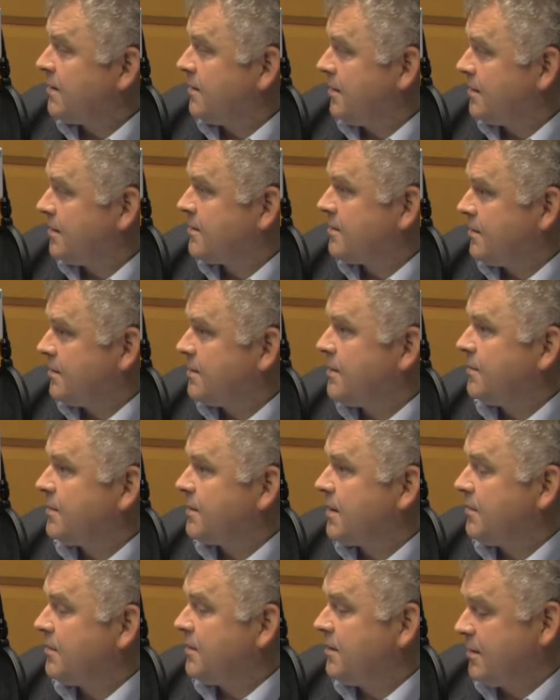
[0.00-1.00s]
jest, z
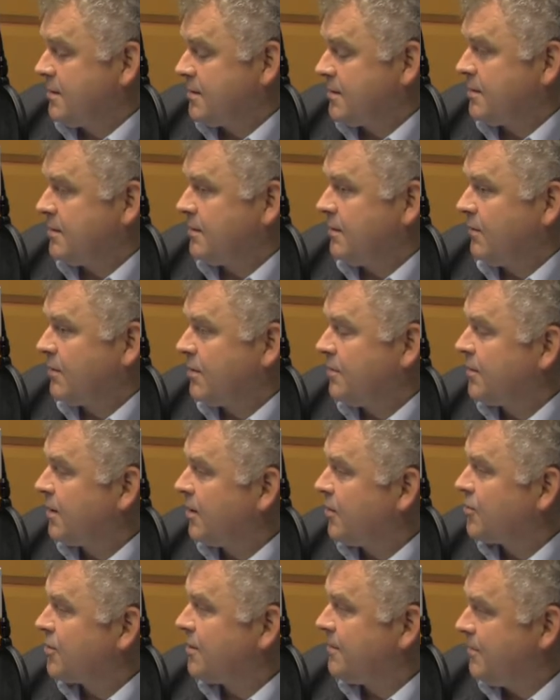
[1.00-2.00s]
Niemcami jest dowodem
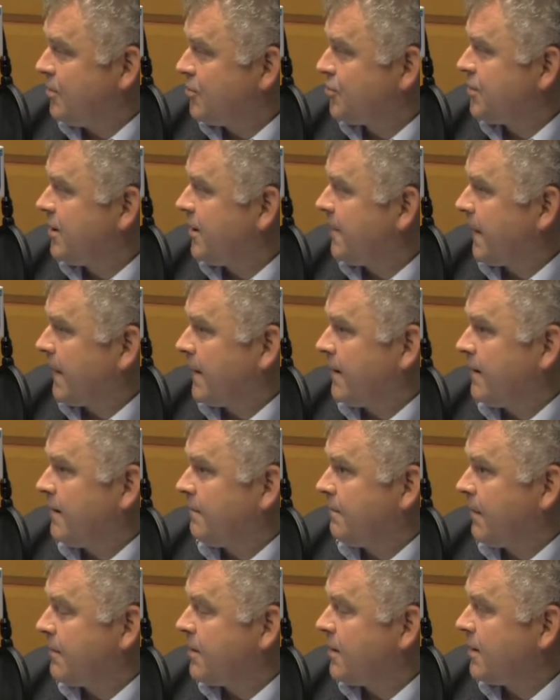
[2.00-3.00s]
tego, że można
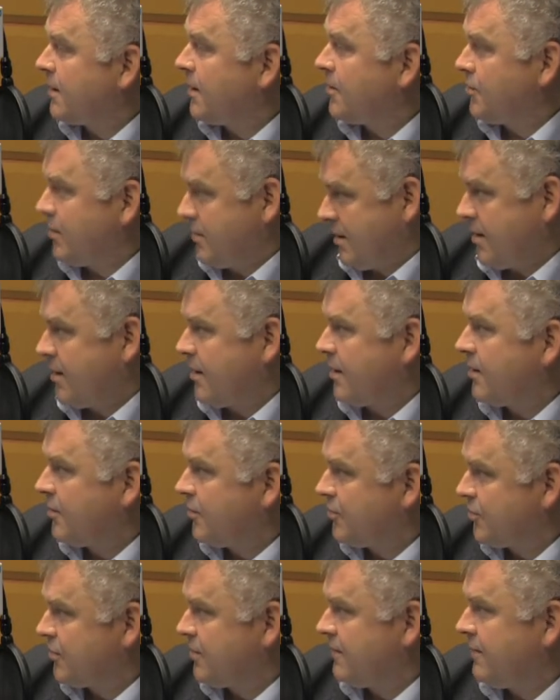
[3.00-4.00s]
y, pamiętać, ale
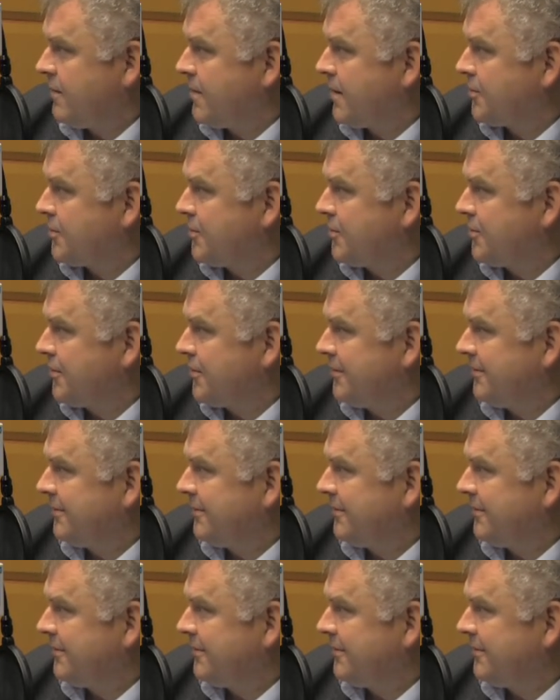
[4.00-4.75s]
jednocześnie wybaczyć.